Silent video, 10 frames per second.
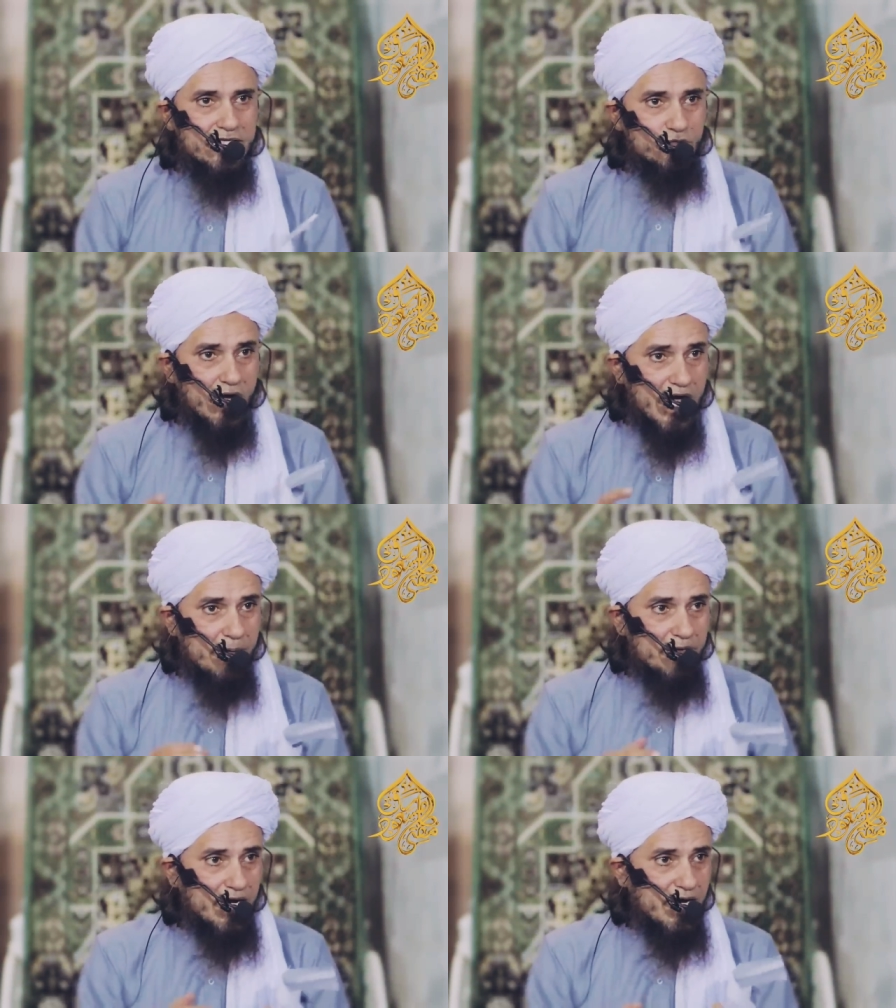ये तो
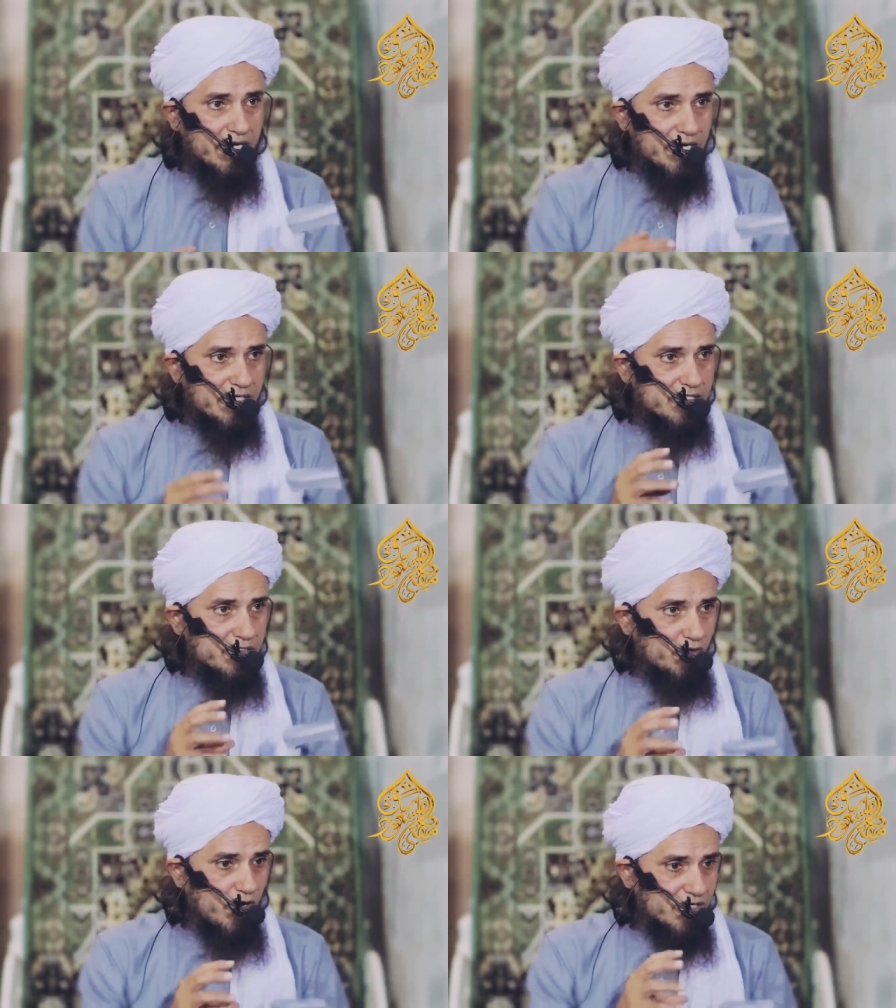आपका अगर
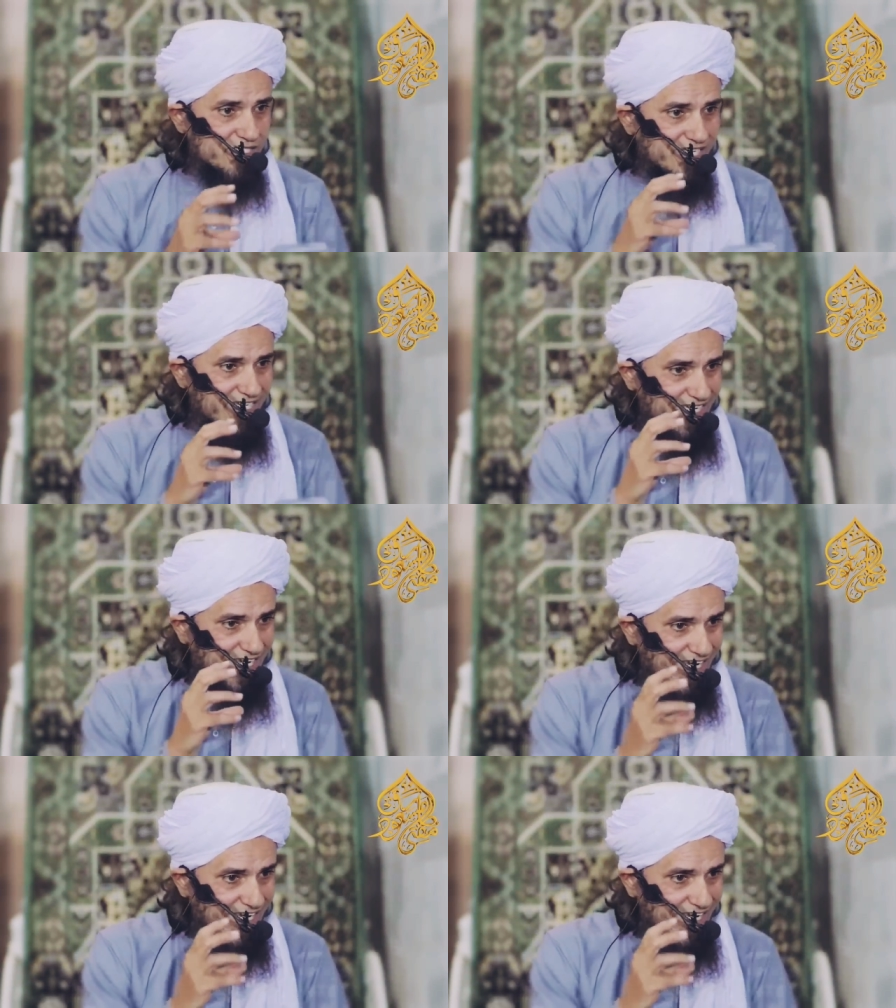ओक़ सही